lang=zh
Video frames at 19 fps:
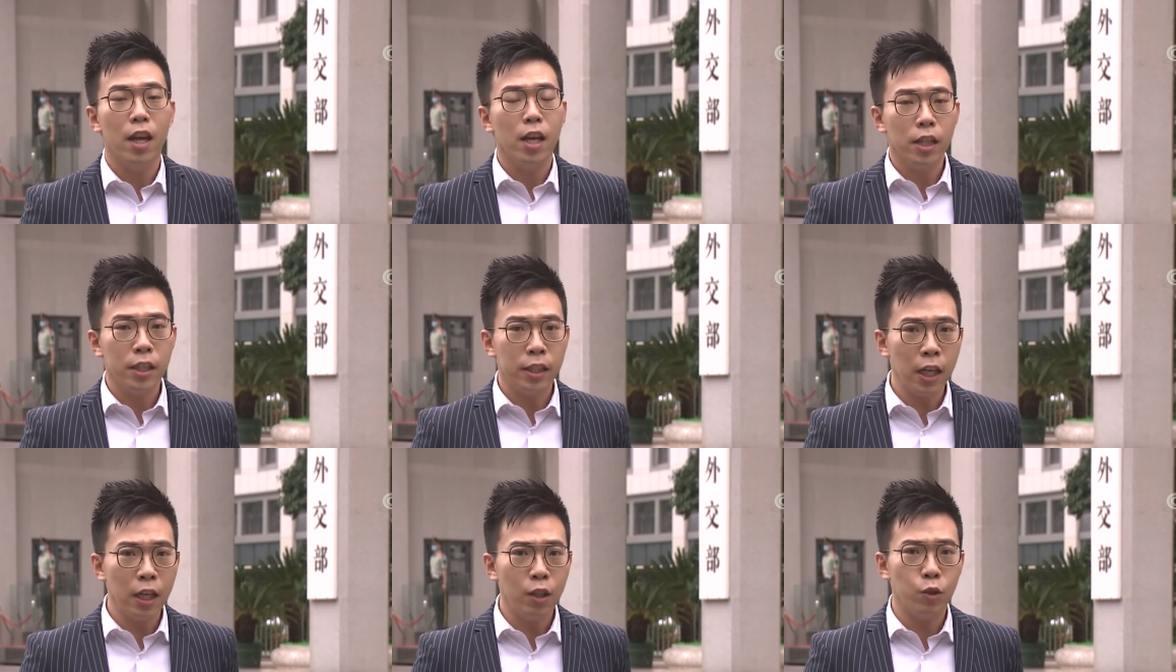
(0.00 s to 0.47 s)

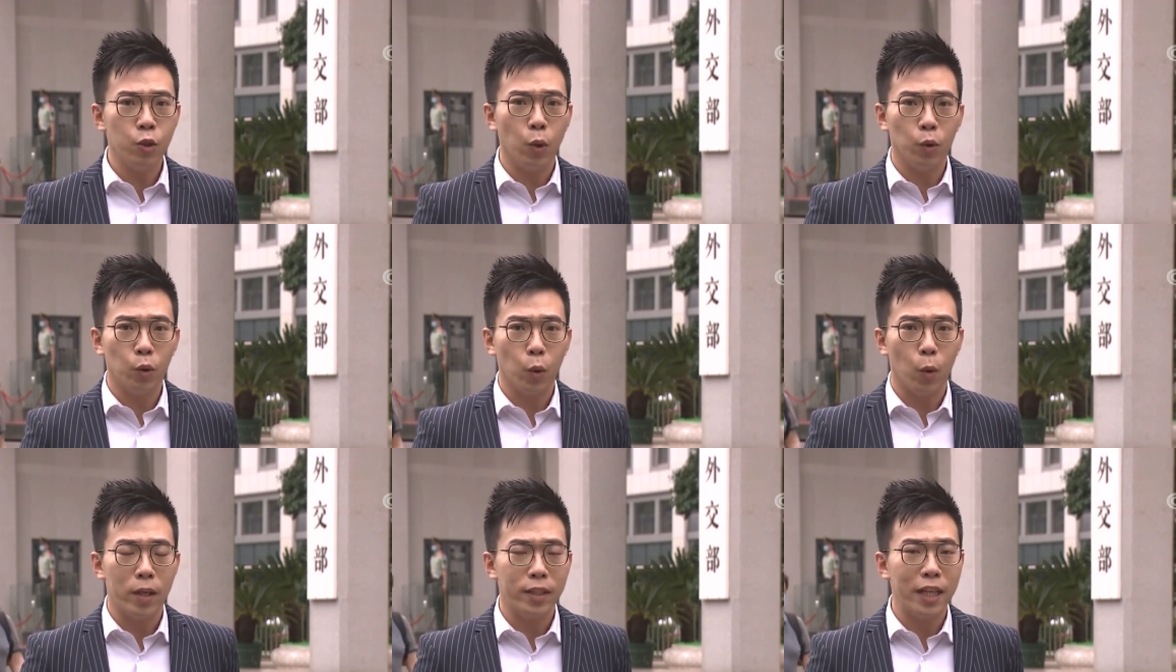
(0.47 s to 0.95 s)
慎重
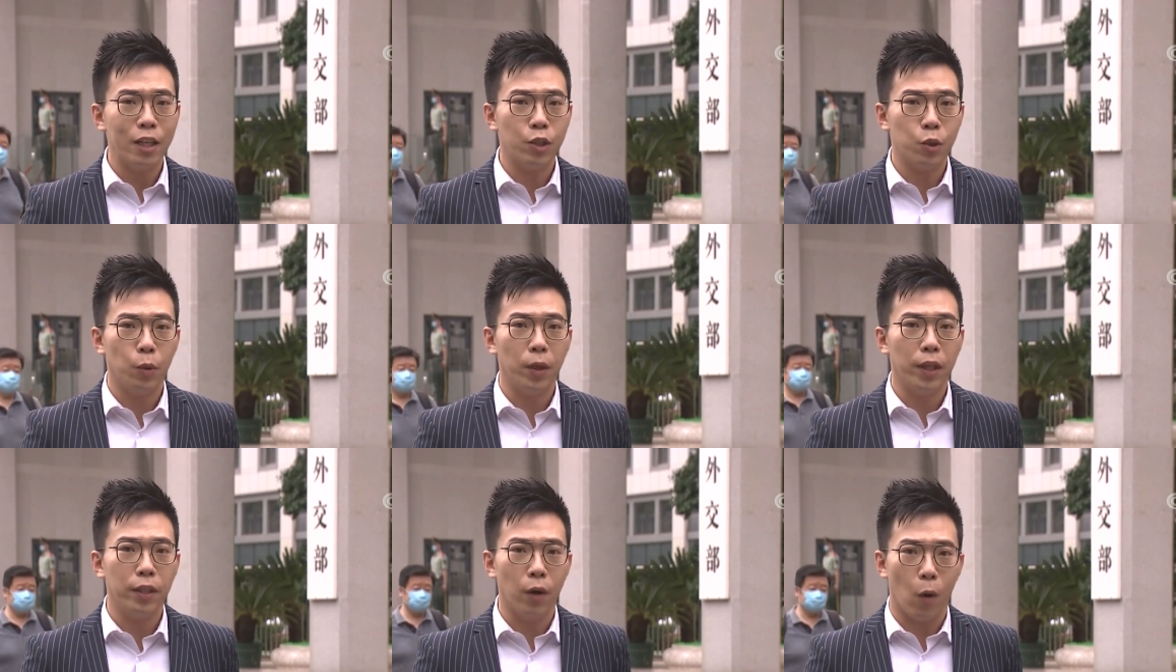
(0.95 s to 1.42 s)
妥善
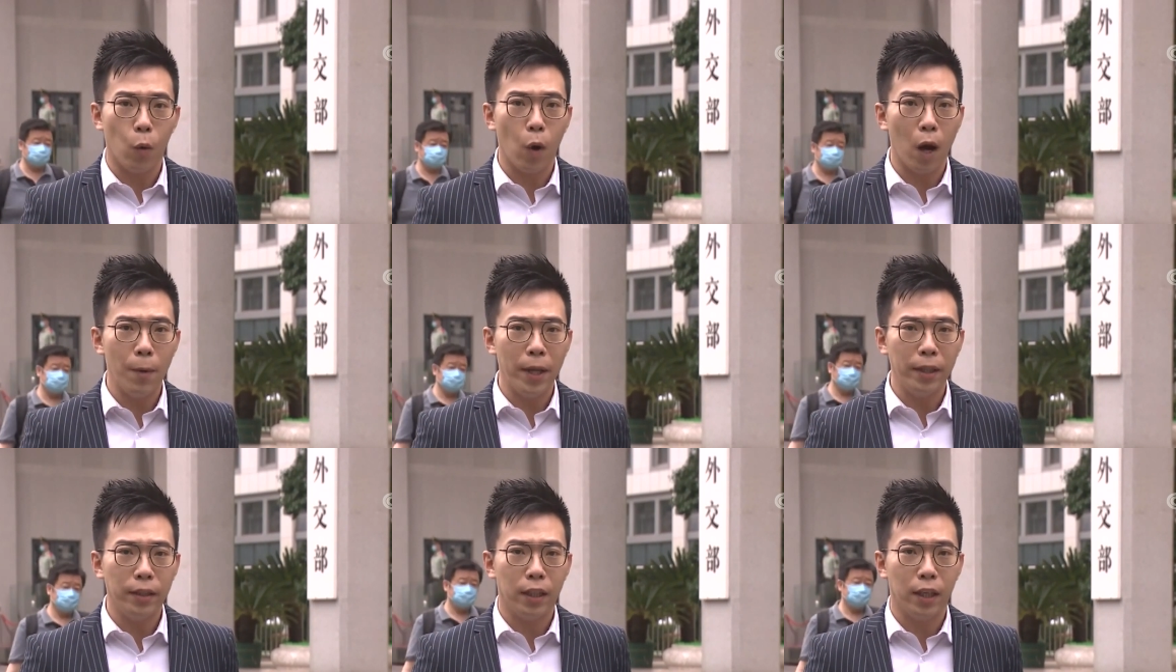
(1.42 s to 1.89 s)
处理有
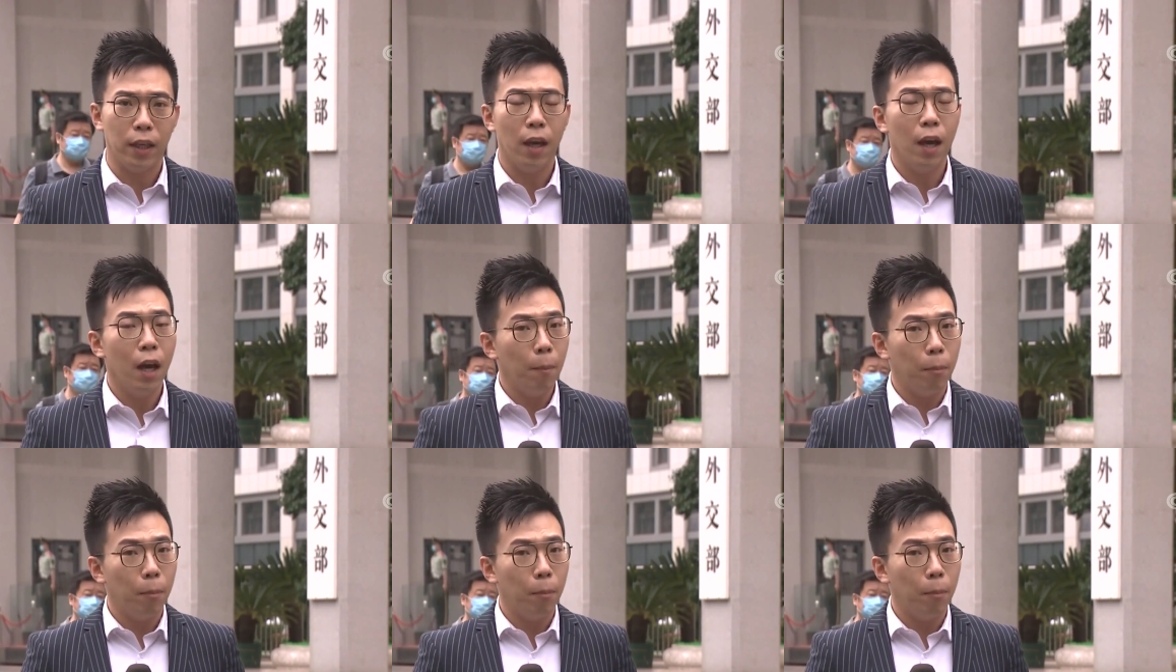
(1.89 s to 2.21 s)
关问题，